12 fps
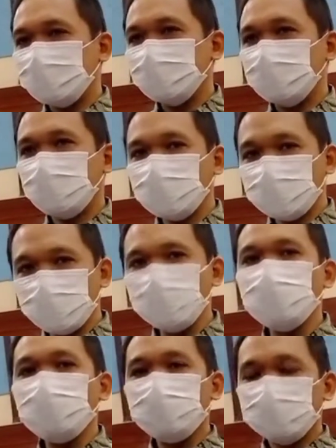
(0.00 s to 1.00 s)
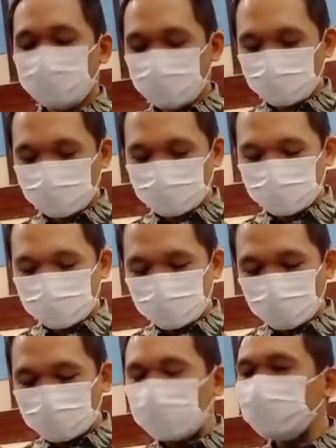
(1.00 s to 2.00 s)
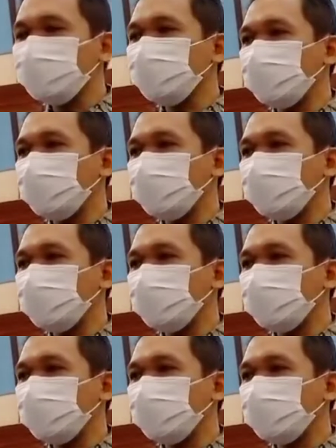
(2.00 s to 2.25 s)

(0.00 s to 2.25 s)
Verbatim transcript: Tentu mekanisme